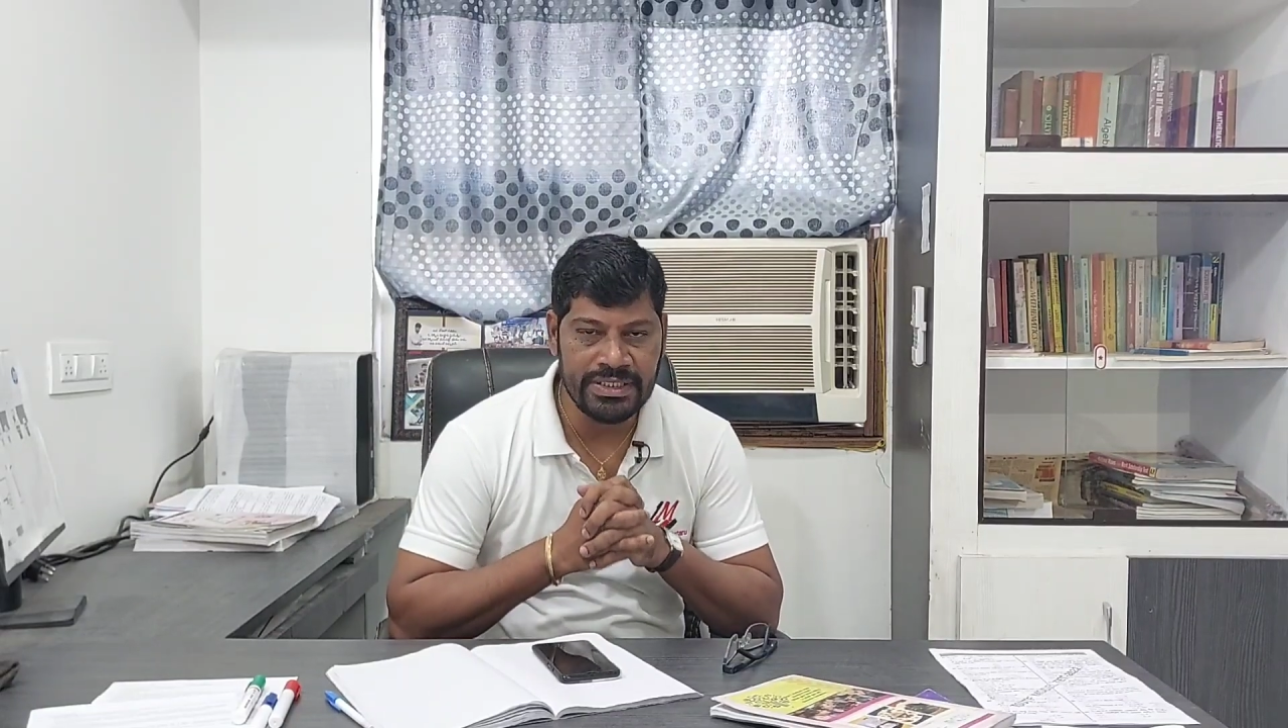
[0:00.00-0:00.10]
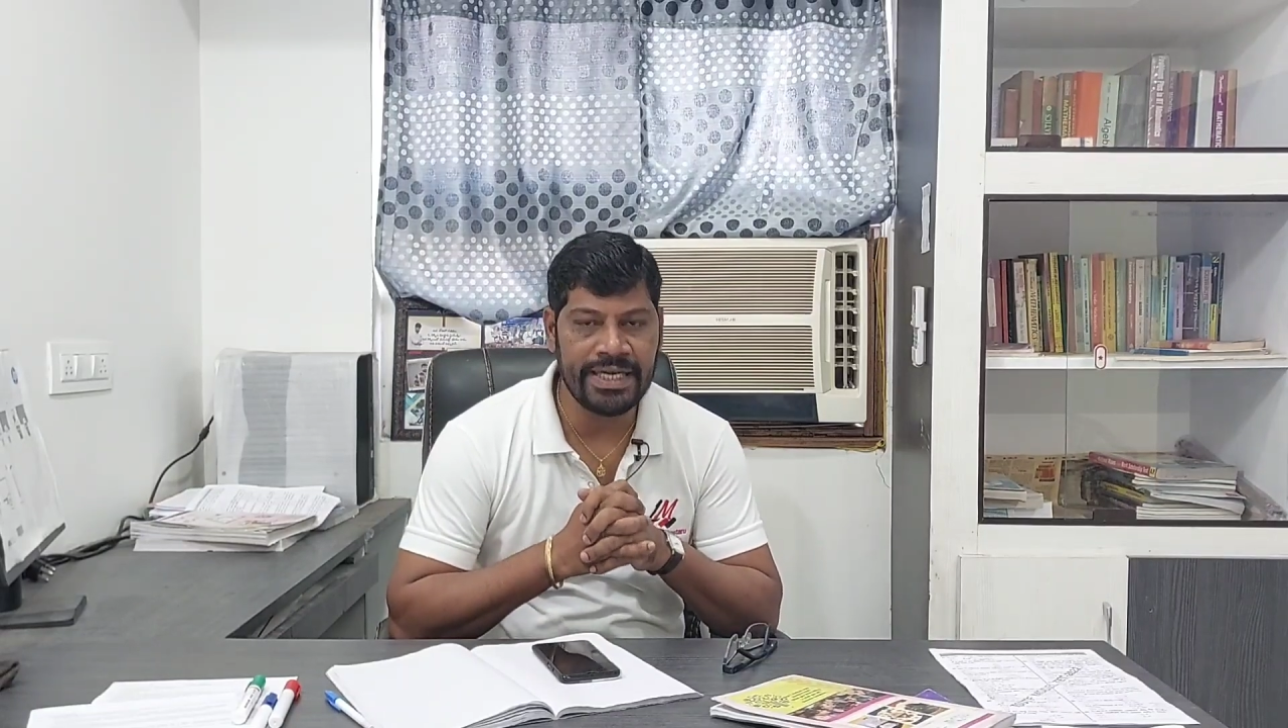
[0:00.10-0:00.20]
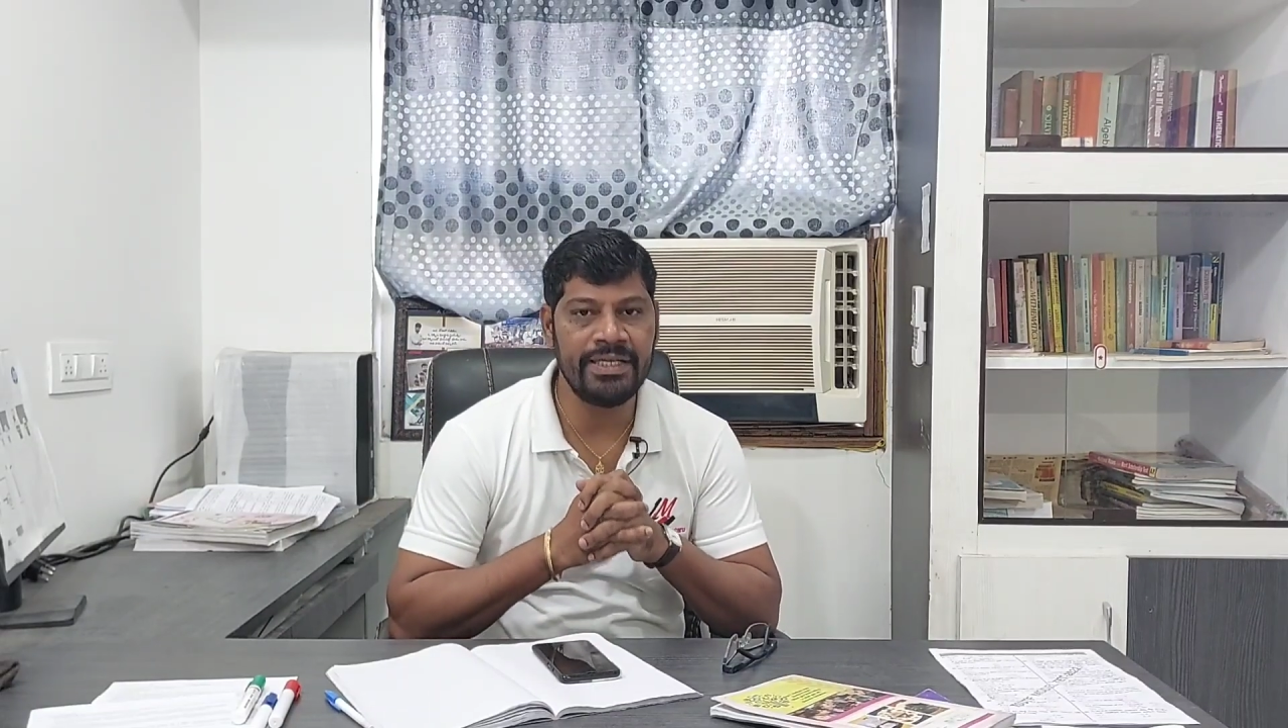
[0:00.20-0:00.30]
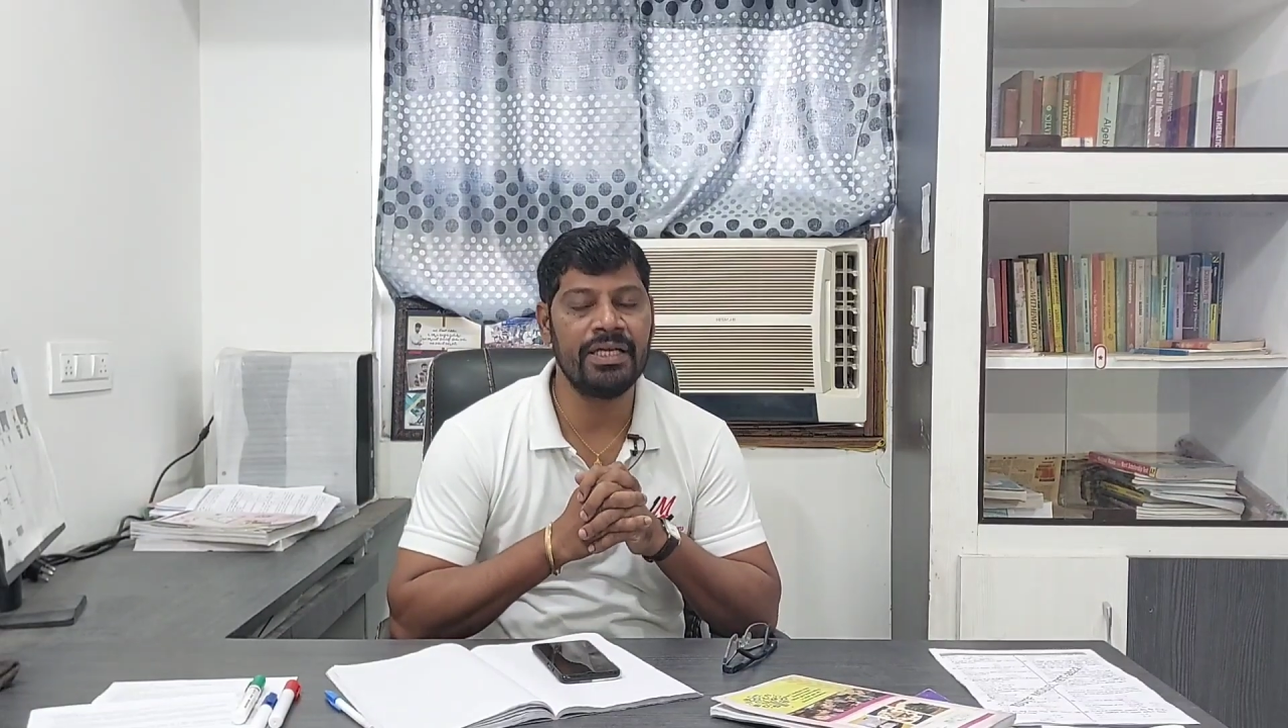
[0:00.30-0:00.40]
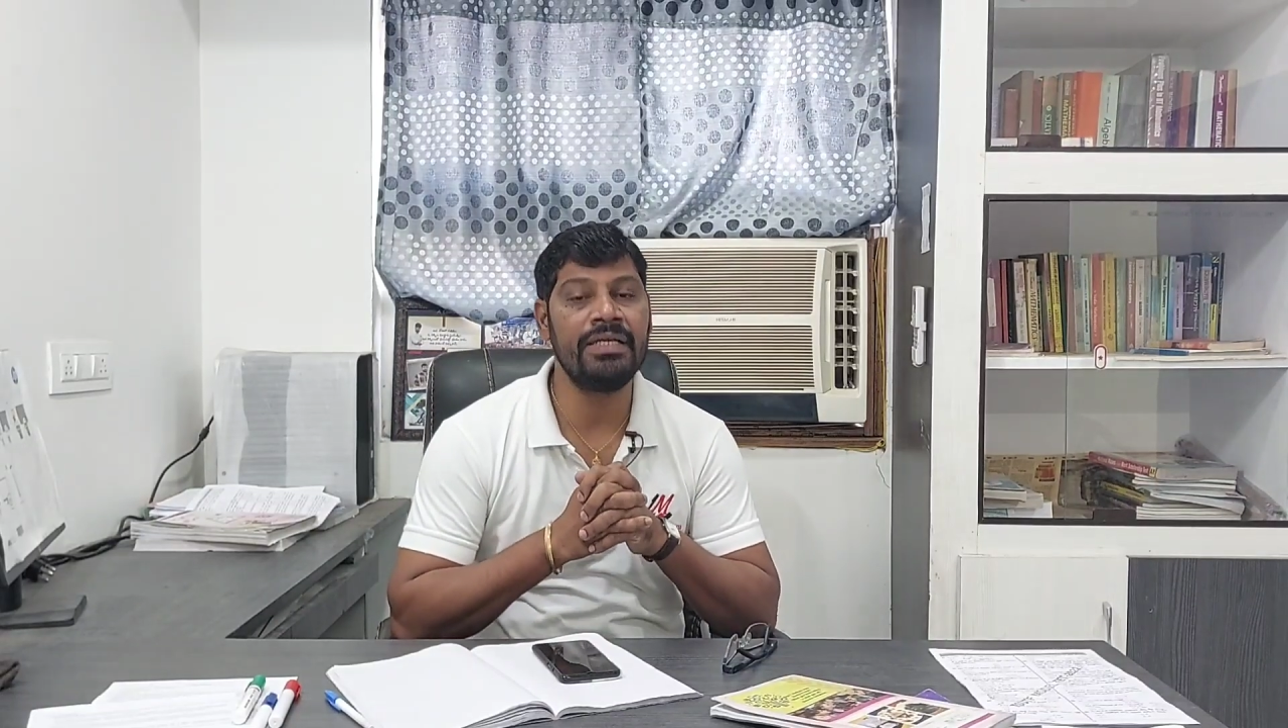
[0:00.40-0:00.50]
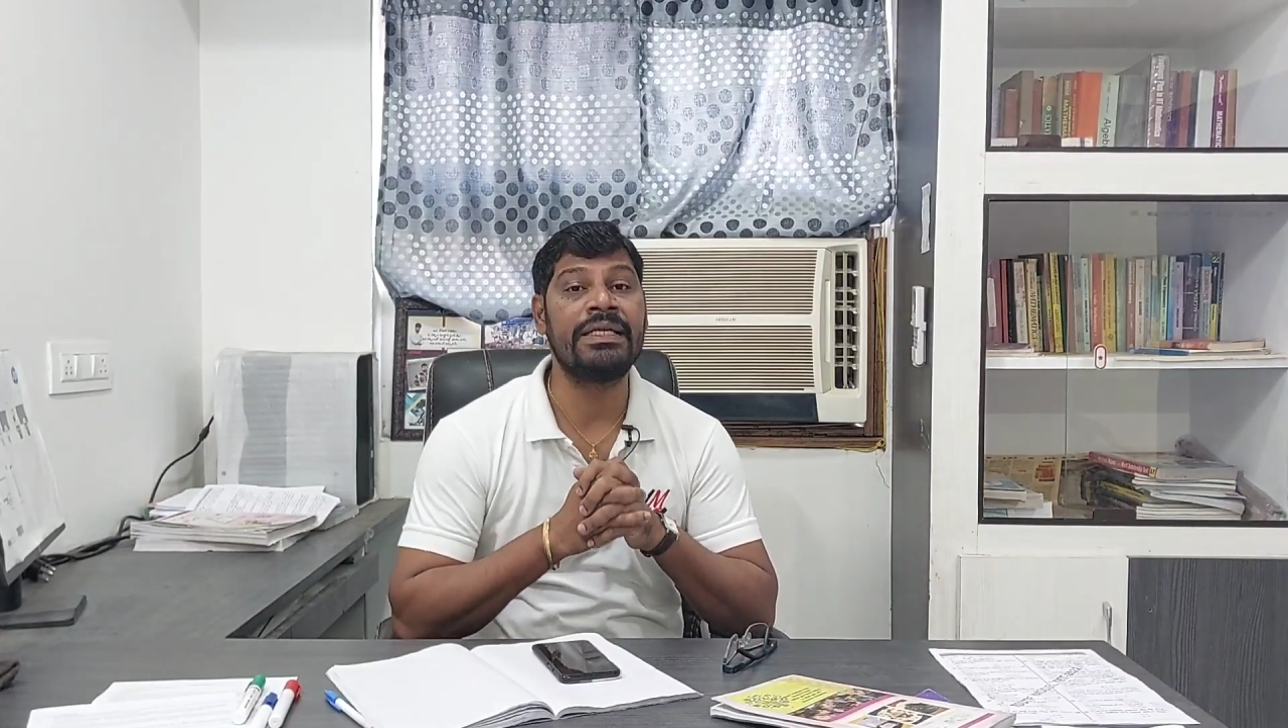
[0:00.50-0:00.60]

టెట్ అండ్